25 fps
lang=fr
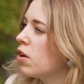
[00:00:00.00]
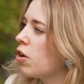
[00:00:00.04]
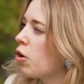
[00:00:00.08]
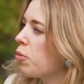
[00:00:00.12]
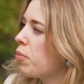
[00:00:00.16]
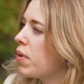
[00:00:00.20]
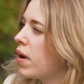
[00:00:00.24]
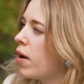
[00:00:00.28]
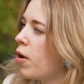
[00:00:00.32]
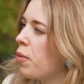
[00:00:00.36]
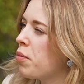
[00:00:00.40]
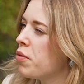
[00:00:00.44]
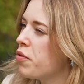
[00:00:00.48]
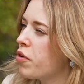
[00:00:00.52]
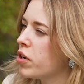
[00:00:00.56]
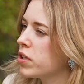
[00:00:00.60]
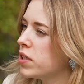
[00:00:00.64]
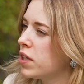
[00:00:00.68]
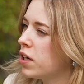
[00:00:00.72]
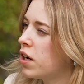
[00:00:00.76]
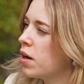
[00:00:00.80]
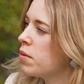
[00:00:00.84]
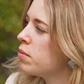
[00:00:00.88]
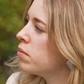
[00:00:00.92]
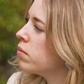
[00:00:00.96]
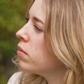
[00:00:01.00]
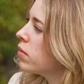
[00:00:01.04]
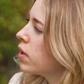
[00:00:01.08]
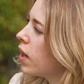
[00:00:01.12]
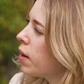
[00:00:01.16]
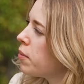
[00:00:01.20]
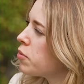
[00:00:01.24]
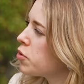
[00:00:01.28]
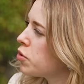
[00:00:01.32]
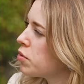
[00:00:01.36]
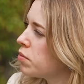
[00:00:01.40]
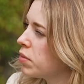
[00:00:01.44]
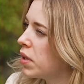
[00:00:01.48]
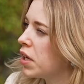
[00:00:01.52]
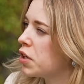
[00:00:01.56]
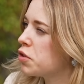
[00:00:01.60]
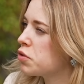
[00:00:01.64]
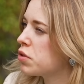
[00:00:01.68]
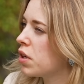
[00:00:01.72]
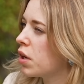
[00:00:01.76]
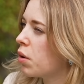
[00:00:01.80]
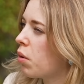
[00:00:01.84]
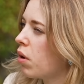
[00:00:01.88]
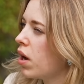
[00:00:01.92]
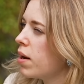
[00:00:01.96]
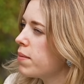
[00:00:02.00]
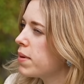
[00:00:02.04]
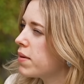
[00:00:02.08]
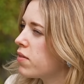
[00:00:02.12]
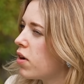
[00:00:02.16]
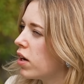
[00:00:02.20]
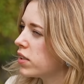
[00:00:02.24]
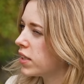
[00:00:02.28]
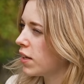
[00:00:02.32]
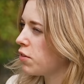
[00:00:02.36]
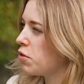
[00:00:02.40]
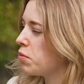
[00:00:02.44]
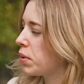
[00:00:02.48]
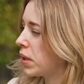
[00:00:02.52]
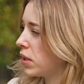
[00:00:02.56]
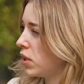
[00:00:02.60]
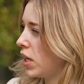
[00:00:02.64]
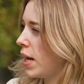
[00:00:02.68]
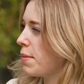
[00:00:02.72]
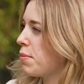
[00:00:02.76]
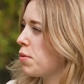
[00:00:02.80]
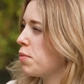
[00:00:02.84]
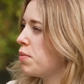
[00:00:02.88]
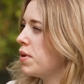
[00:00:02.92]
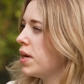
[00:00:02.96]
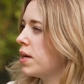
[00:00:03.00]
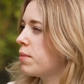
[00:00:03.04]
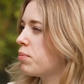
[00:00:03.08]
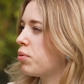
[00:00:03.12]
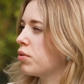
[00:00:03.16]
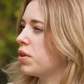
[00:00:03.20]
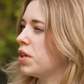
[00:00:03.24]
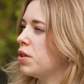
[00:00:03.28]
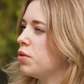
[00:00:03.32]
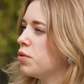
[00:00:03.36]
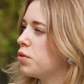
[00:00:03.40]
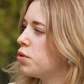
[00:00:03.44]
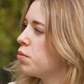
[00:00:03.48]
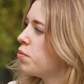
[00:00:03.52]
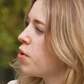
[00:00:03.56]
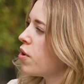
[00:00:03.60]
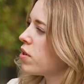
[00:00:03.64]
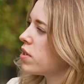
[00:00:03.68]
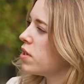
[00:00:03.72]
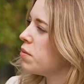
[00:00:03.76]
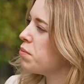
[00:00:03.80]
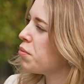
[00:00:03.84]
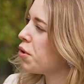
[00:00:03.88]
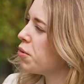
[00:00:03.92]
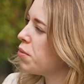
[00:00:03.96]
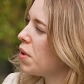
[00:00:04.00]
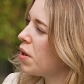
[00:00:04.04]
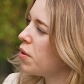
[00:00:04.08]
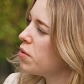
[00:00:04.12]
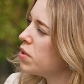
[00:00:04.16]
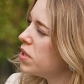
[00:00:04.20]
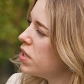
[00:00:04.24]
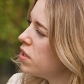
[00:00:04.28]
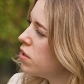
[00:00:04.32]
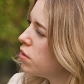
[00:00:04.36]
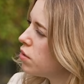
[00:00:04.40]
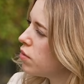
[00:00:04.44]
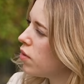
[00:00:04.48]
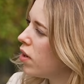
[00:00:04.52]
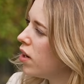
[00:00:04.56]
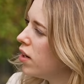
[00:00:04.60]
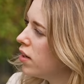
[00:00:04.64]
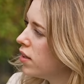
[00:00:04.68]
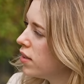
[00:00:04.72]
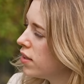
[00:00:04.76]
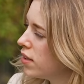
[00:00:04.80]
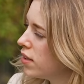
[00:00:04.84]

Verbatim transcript: de leur part. On peut voir ça comme, quelque chose d'incroyable, d'avoir atteint le président de la République. Pour des youtubeurs, c'est une première aussi, tu vois.